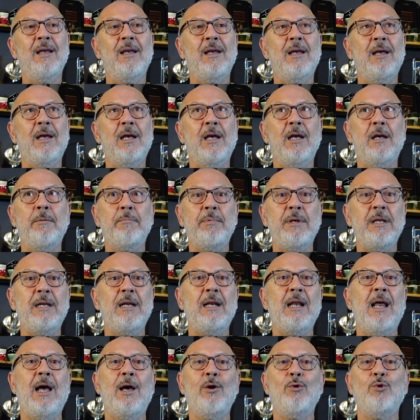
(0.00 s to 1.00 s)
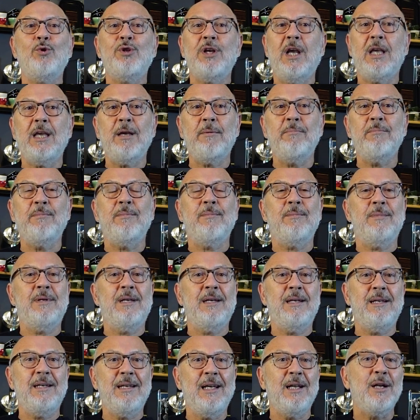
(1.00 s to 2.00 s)
Ee, e, 1 ila 3 Ekim
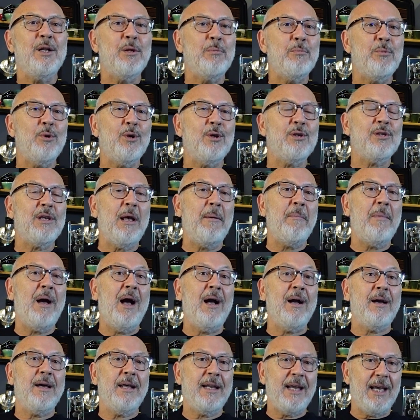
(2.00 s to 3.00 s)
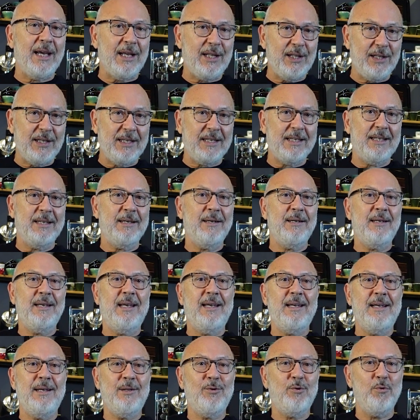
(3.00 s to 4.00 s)
yanılmıyorsam Ankara'ya gittik
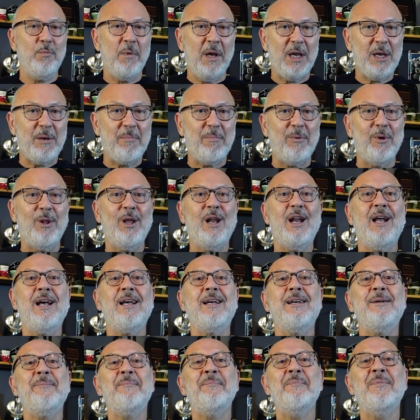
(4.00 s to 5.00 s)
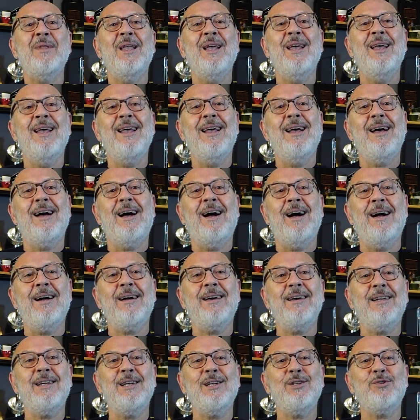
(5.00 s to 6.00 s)
e, tüm ekip olarak.
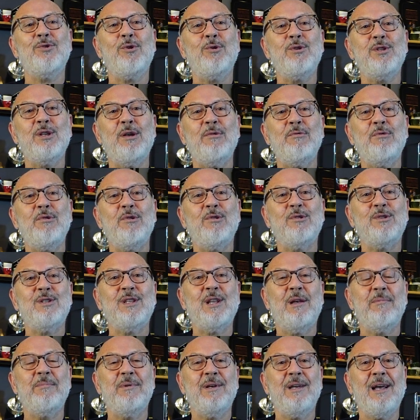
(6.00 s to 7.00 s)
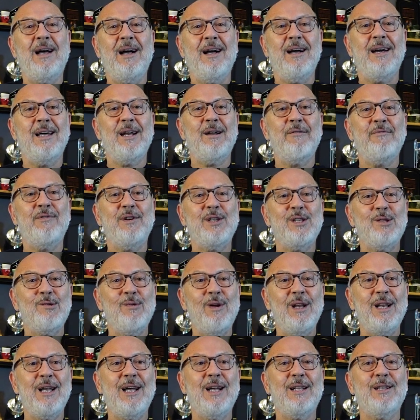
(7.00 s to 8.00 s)
Ankara'yı çok seviyoruz tabii. Ankara
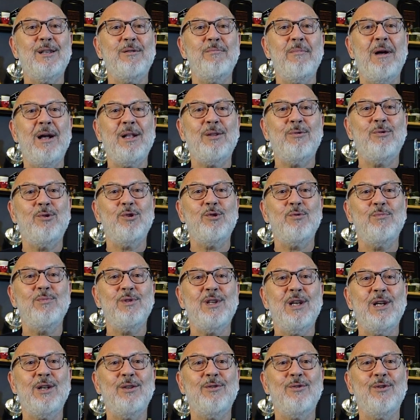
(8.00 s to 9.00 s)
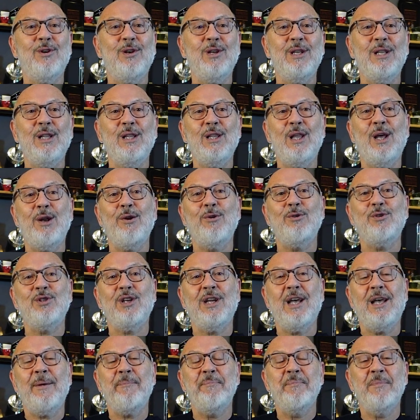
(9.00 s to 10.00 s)
Festivali katılmak da hoşumuza gidiyor. Yıllar
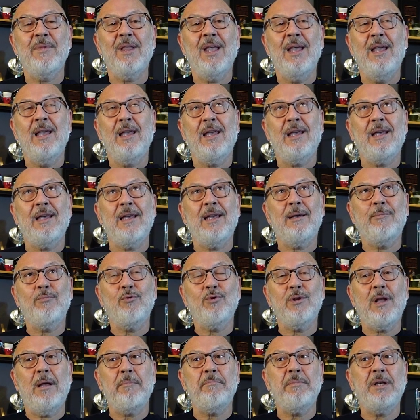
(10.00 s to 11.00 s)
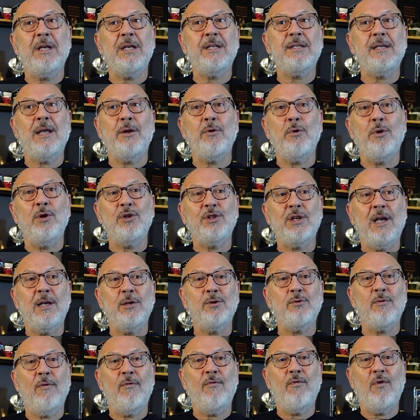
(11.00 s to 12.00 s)
önce, e, bundan bir iki sene önce en
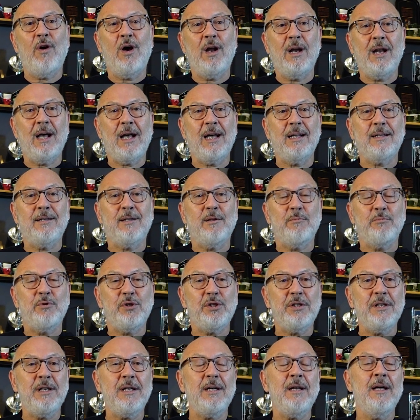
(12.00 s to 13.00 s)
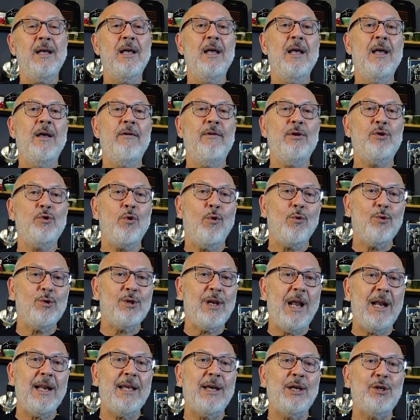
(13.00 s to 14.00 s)
son fuara katılmıştık. Ve çok
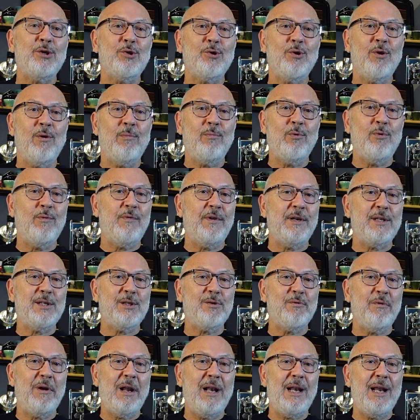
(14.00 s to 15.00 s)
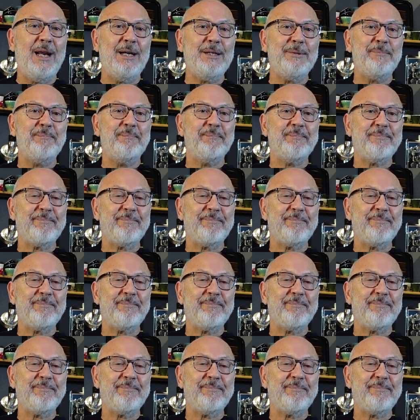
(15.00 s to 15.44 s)
güzel geçiyor bu festivaller.